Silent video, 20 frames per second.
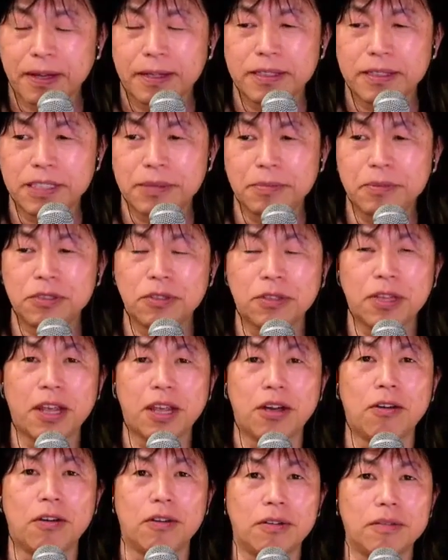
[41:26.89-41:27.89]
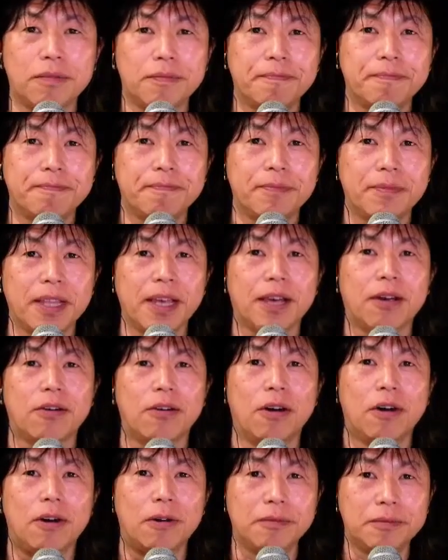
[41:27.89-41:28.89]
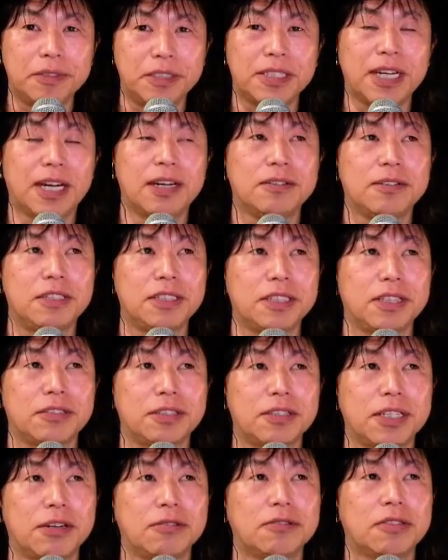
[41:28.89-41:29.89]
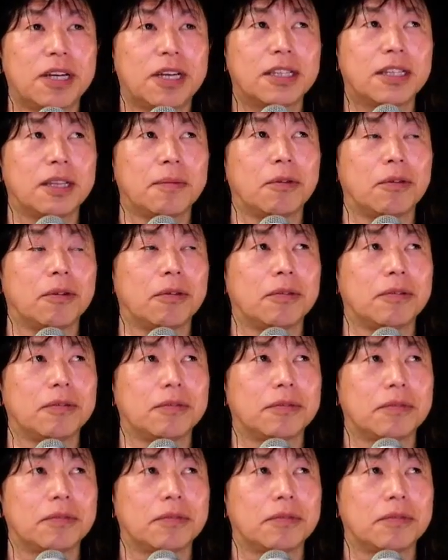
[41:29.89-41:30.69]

自分の手をねこう時間人生の時間を使っても